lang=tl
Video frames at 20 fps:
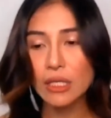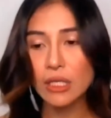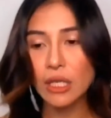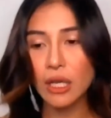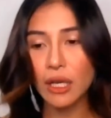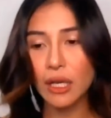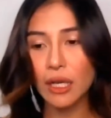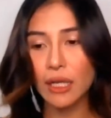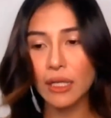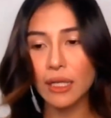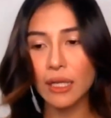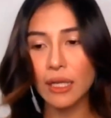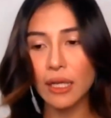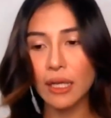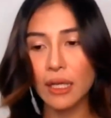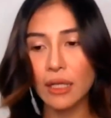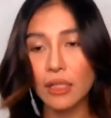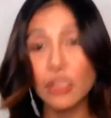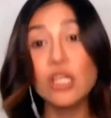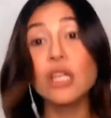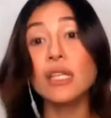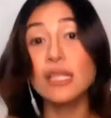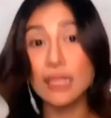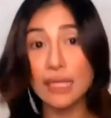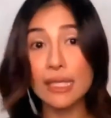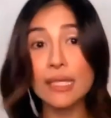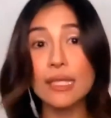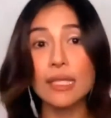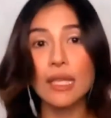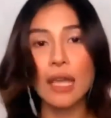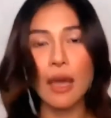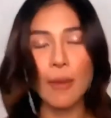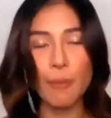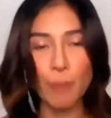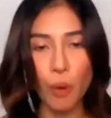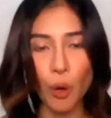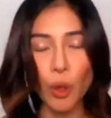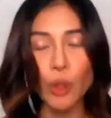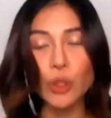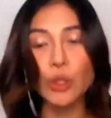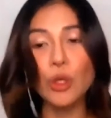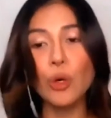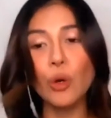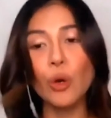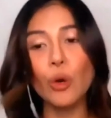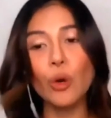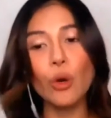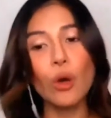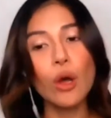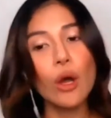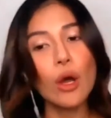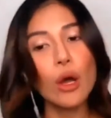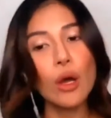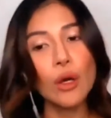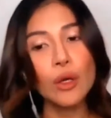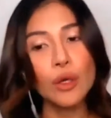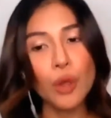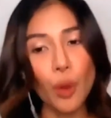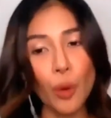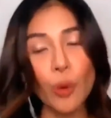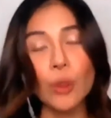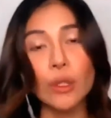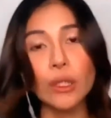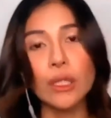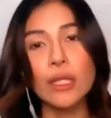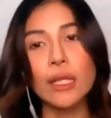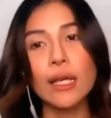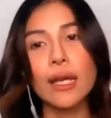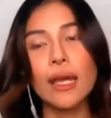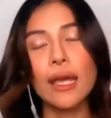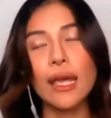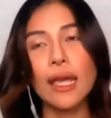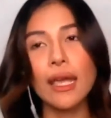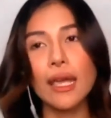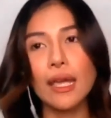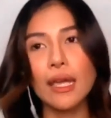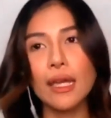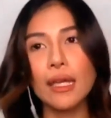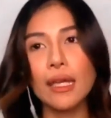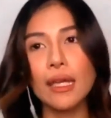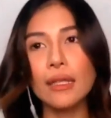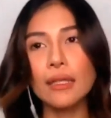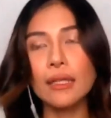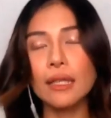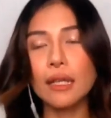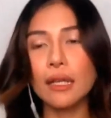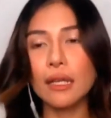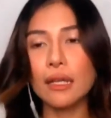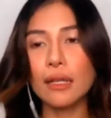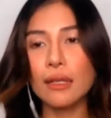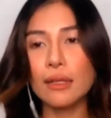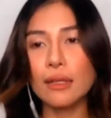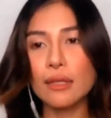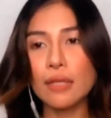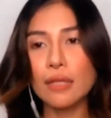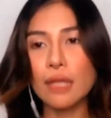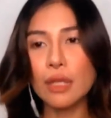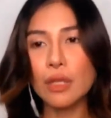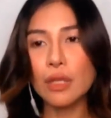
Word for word: tsaka ng justice nga po yung role And uh,